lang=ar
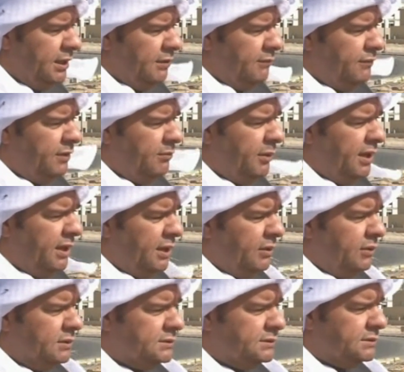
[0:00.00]
فيما
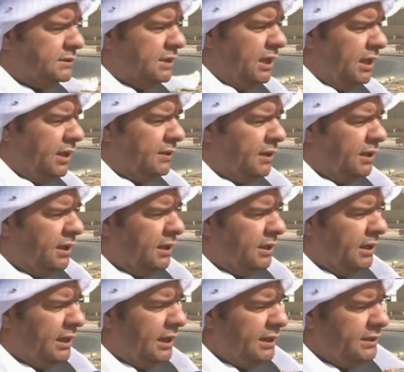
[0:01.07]
يخص الأضرار
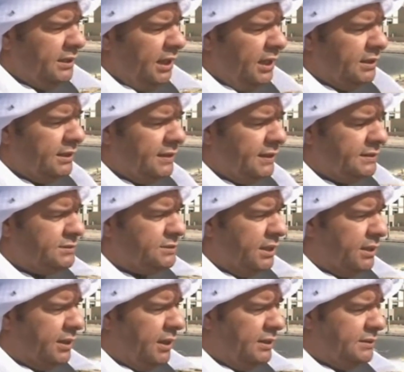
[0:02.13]
التي حدثت
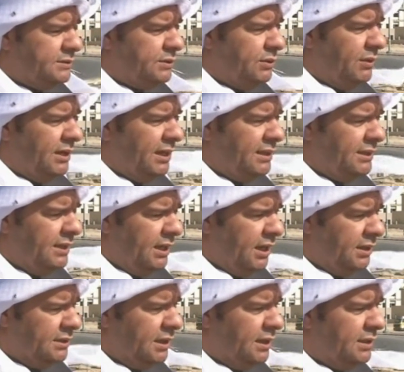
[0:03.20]
جراء السيول التي
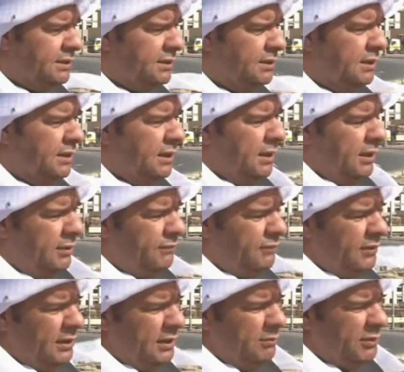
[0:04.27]
هطلت آه،
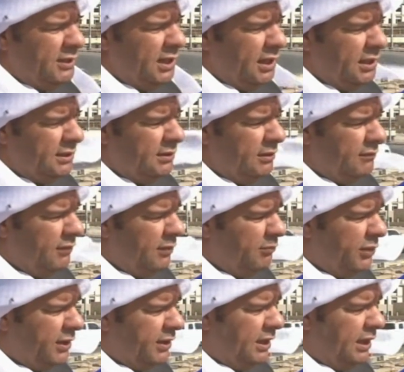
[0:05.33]
في بداية
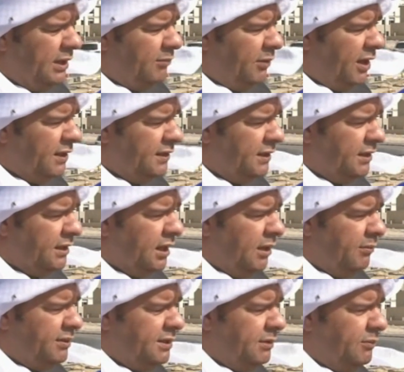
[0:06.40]
نوفمبر الماضي
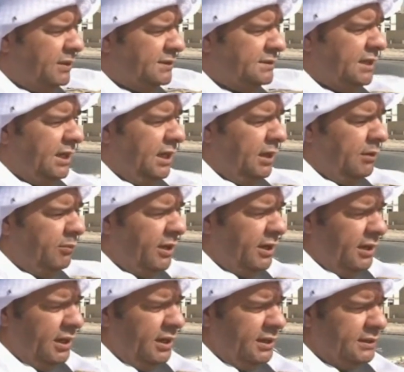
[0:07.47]
قامت المؤسسة العامة
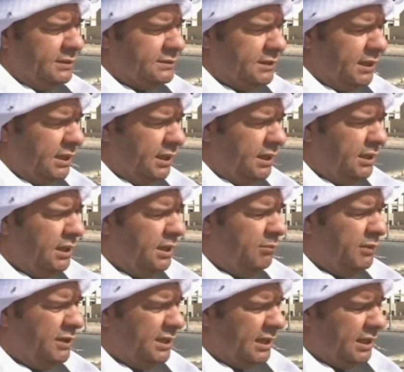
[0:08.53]
للرعاية السكنية
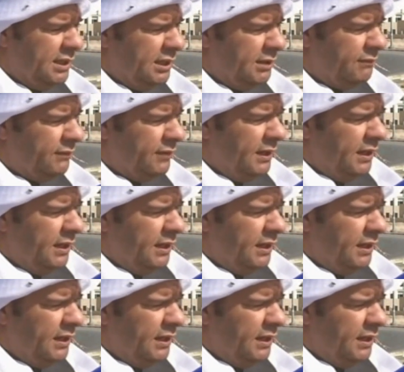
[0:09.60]
بتكليف